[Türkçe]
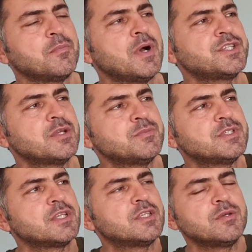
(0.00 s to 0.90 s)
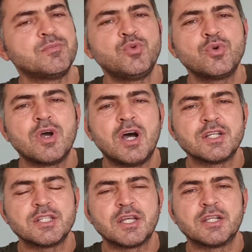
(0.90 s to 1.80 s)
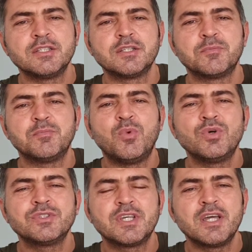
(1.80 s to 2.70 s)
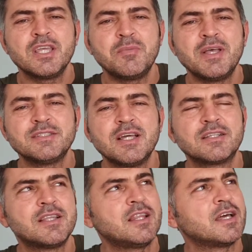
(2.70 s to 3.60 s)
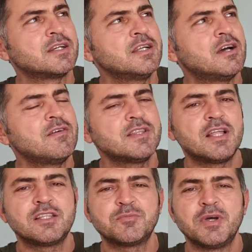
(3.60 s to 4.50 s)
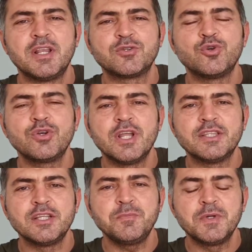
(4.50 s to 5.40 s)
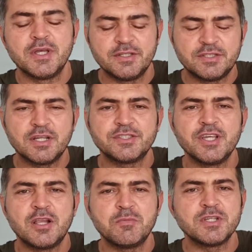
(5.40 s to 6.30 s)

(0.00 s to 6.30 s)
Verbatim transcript: bahçemizdeki büyük ağaçların bonsaiye benzer dallarını hava daldırmayla köklendirip saksıya alma